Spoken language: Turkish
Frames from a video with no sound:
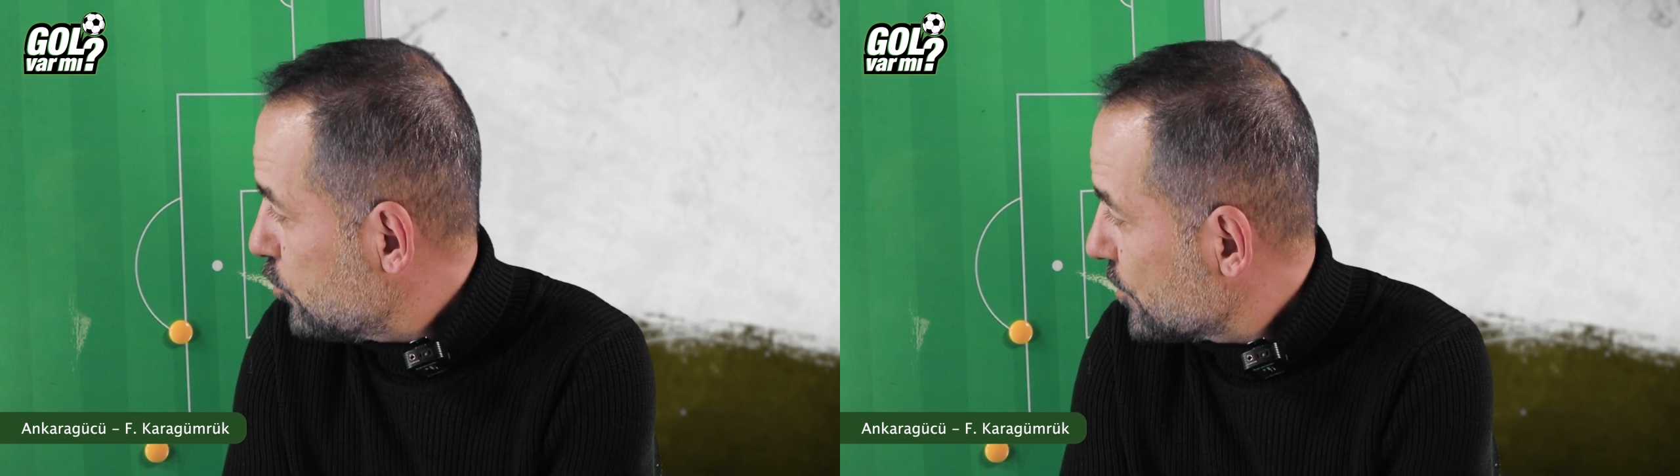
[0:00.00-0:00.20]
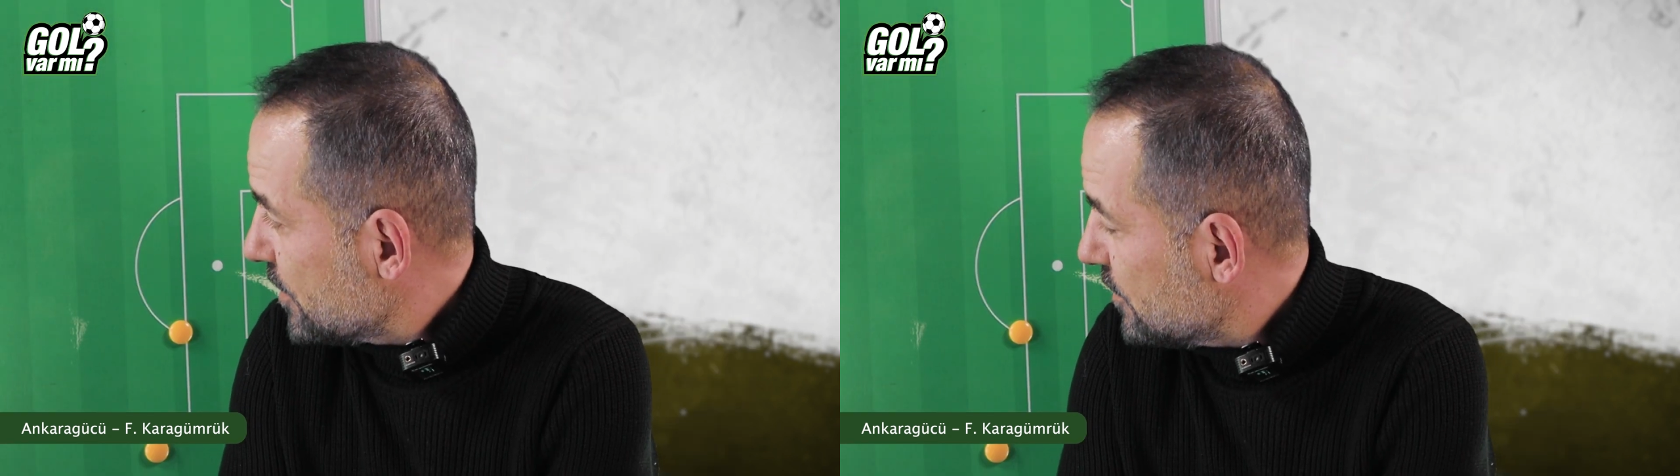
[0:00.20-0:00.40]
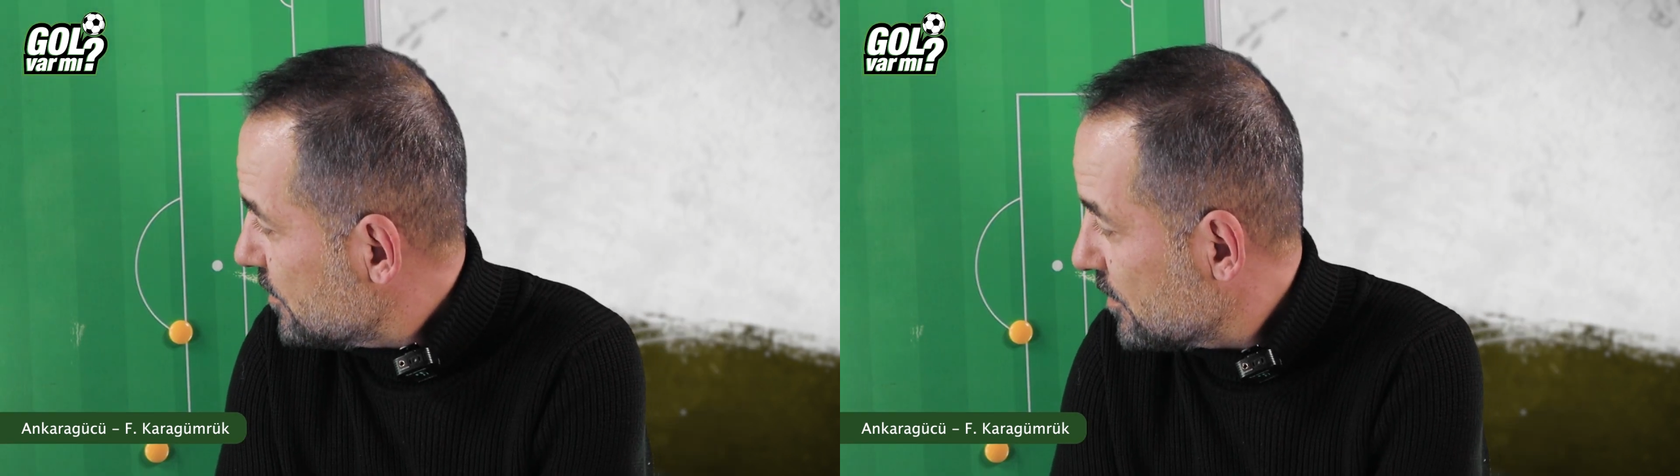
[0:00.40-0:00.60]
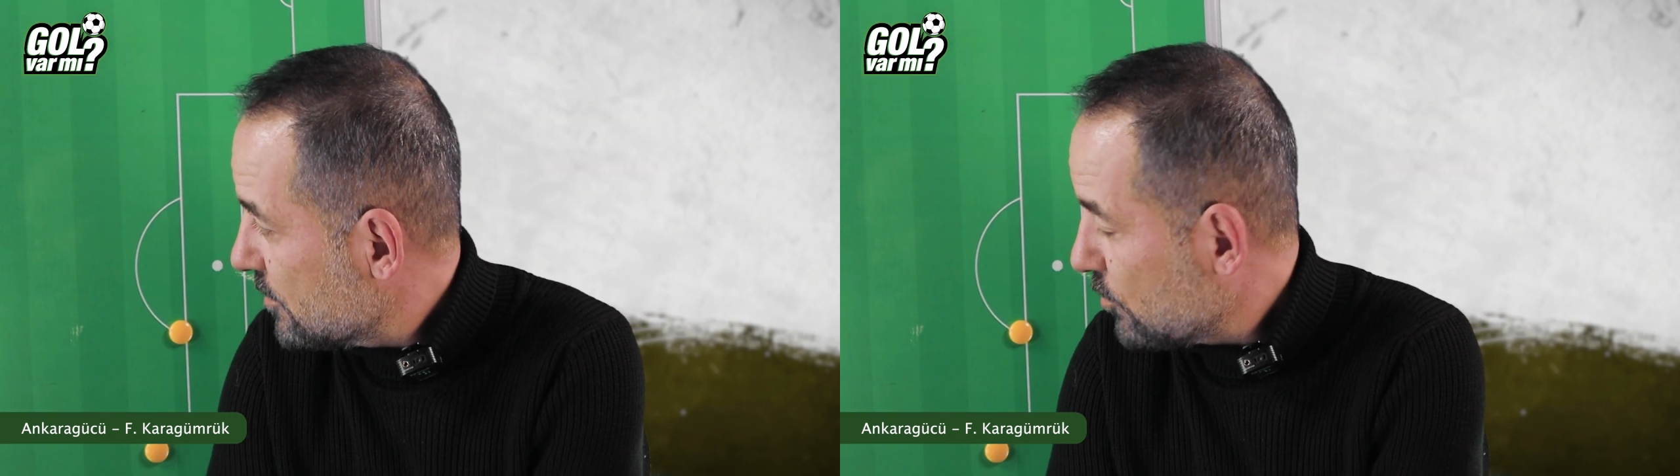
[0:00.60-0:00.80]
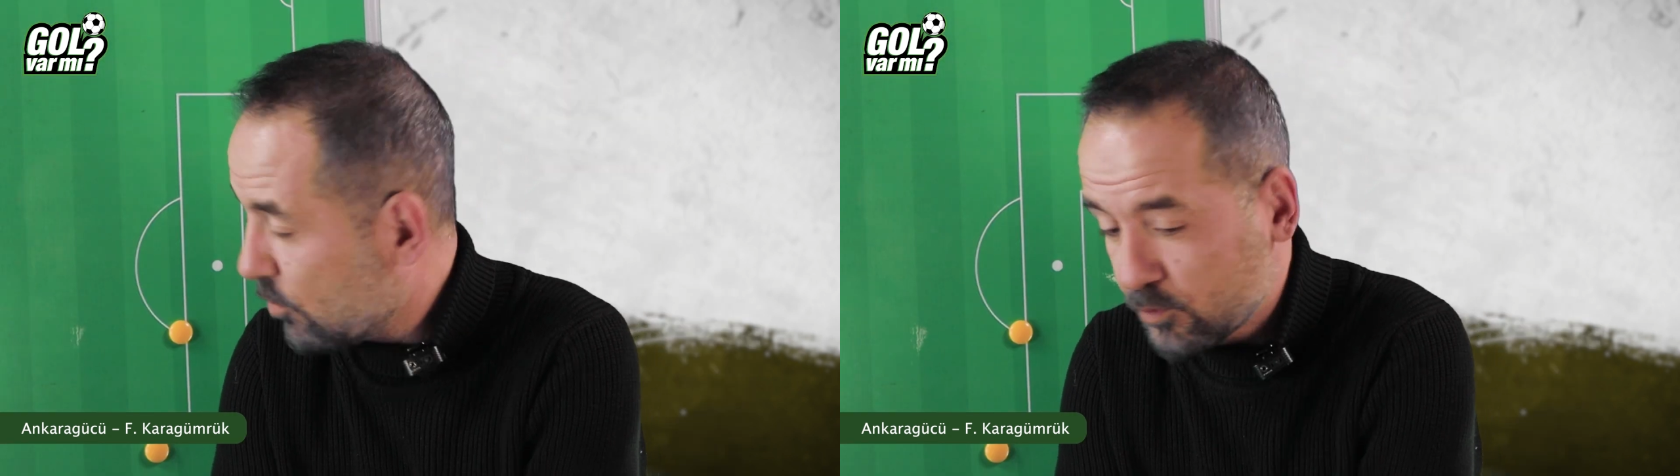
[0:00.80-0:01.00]
Borini'nin
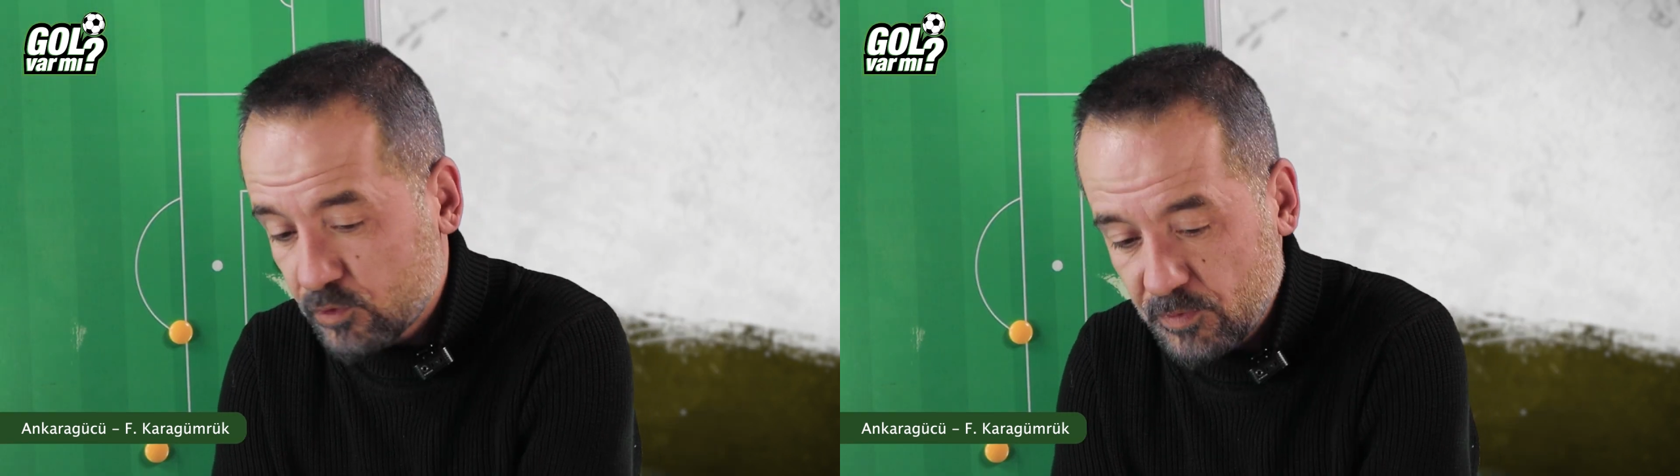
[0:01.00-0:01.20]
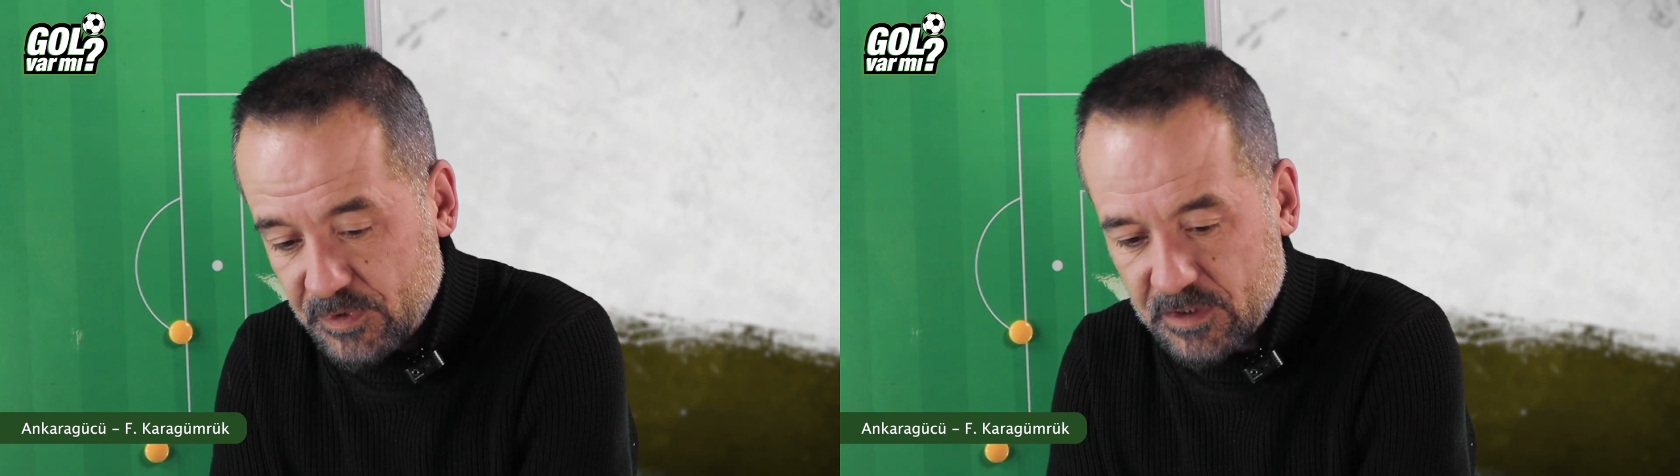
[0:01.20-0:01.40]
olduğu bir